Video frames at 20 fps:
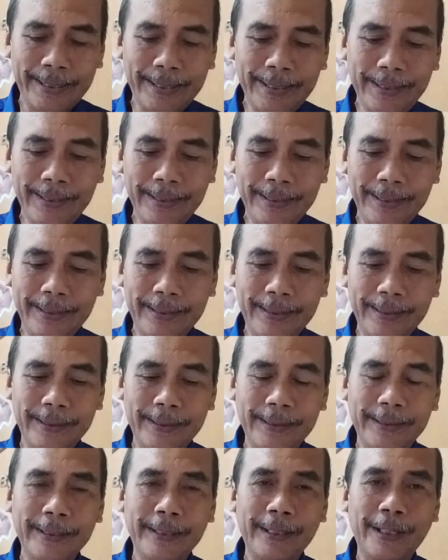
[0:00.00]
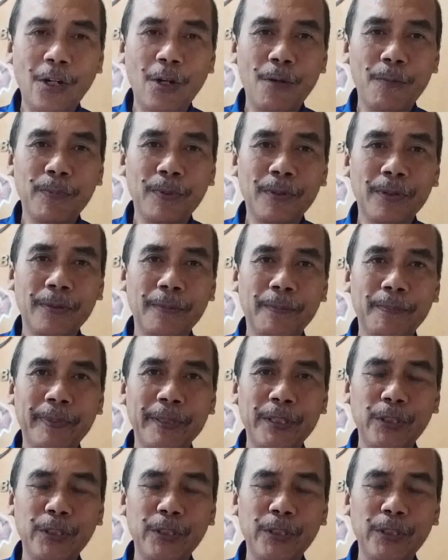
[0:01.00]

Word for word: Jadi uh, kelompok